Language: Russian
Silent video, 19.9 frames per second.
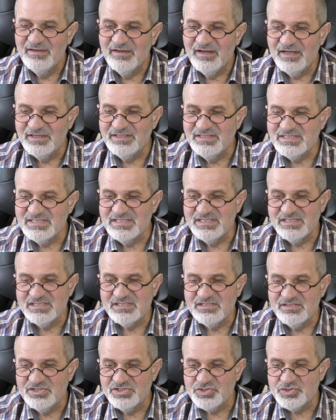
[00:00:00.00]
они
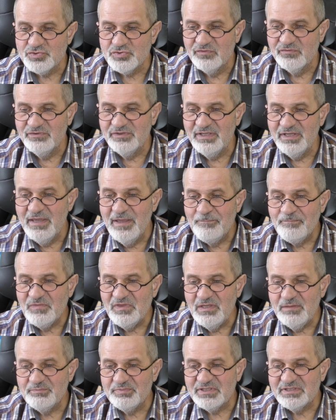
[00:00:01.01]
здесь дешевые,
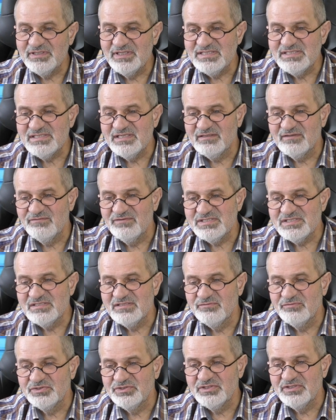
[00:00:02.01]
и продать,
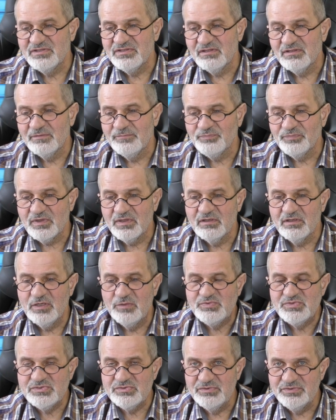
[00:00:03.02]
соответственно, вот эти
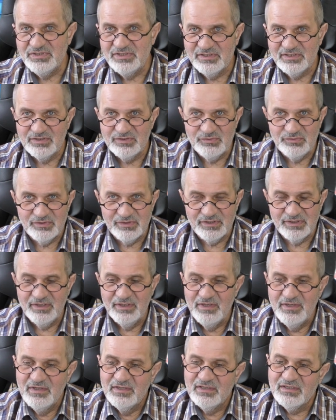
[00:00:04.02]
опционы,
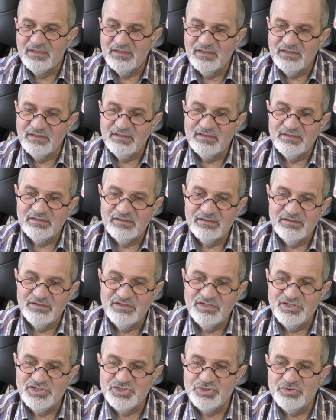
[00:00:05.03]
которые э,
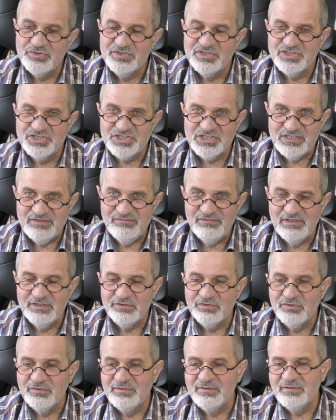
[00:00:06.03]
еще дешевле,
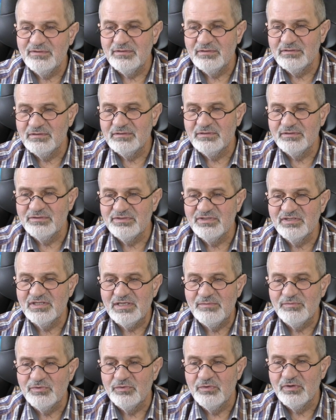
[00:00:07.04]
но не
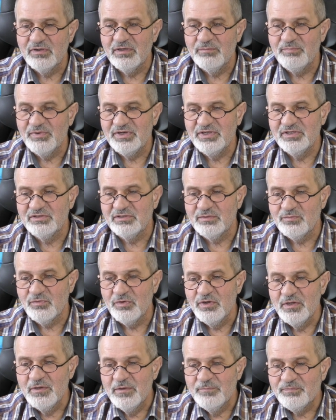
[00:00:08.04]
намного.
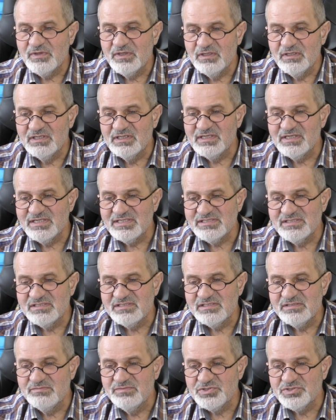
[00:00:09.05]
Поэтому э,
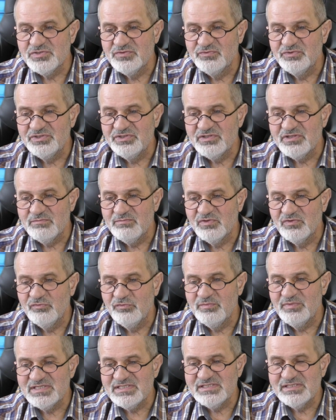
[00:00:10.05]
разница между вот этими
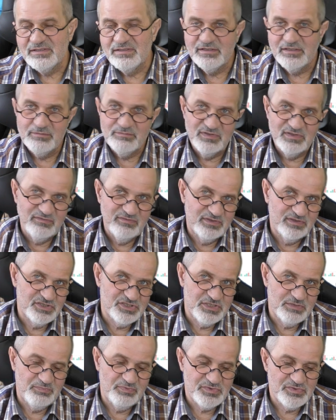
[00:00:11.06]
двумя страйками
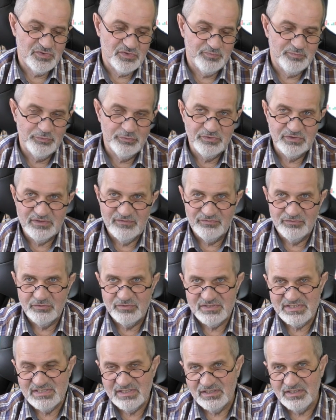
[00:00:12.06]
2500 пунктов, то
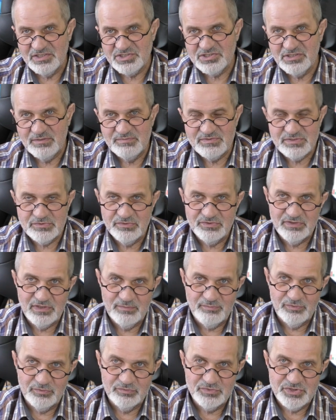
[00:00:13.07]
есть на каждый опцион
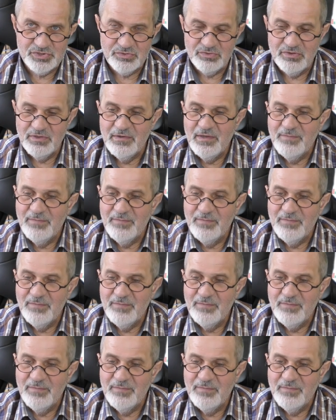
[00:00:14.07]
я получу,